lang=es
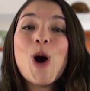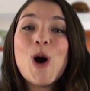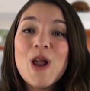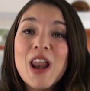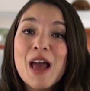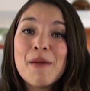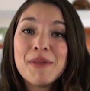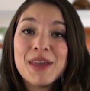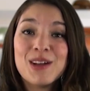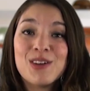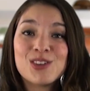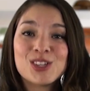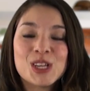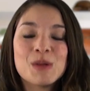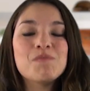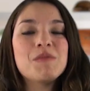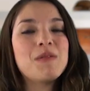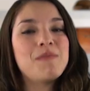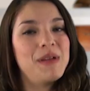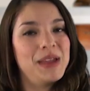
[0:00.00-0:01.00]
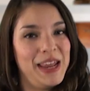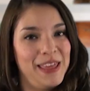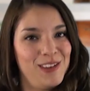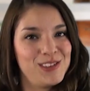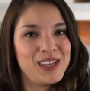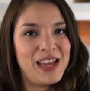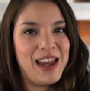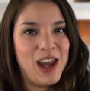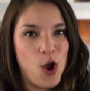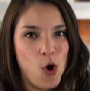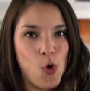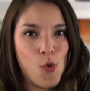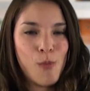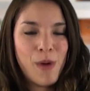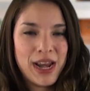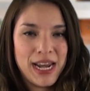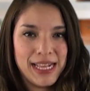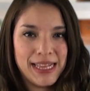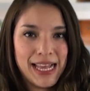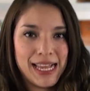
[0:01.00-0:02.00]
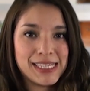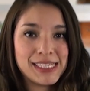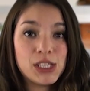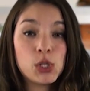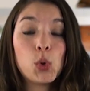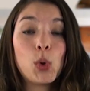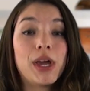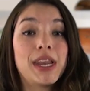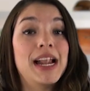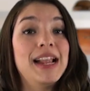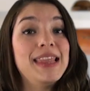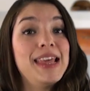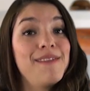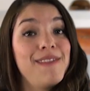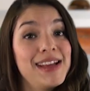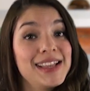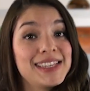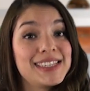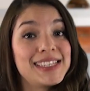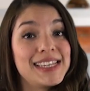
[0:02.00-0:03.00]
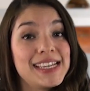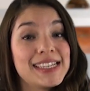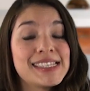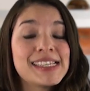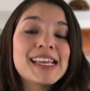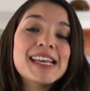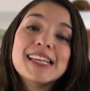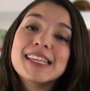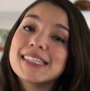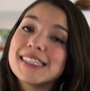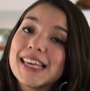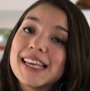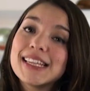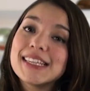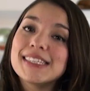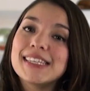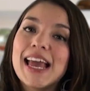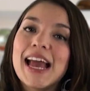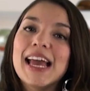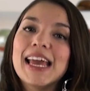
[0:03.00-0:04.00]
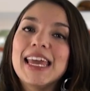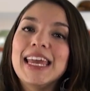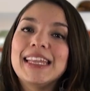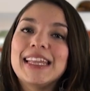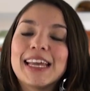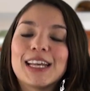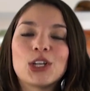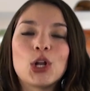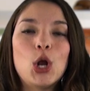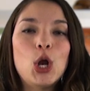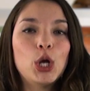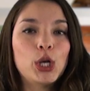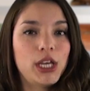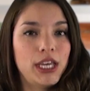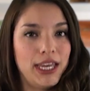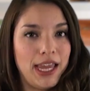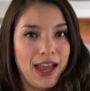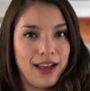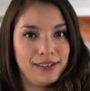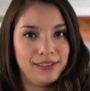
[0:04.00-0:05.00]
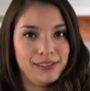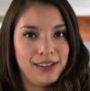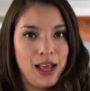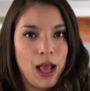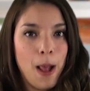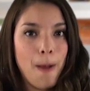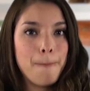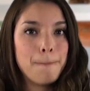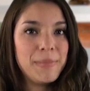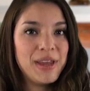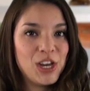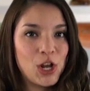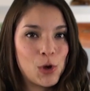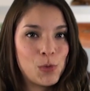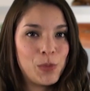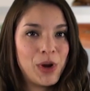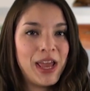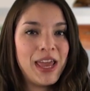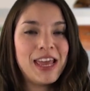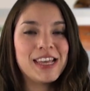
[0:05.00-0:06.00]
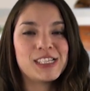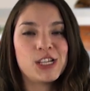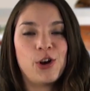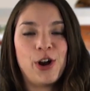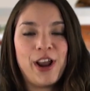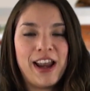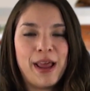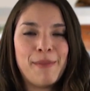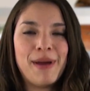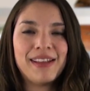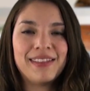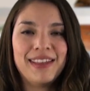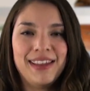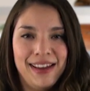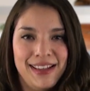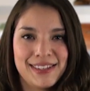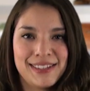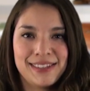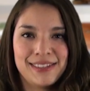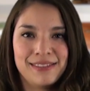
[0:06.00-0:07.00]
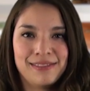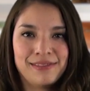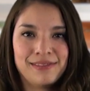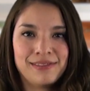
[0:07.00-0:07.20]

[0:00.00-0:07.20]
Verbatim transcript: Hola amigos, bienvenidos a Neohumanitas, tu canal de avances, ciencia y tecnología. Mi nombre es Lorena Martínez.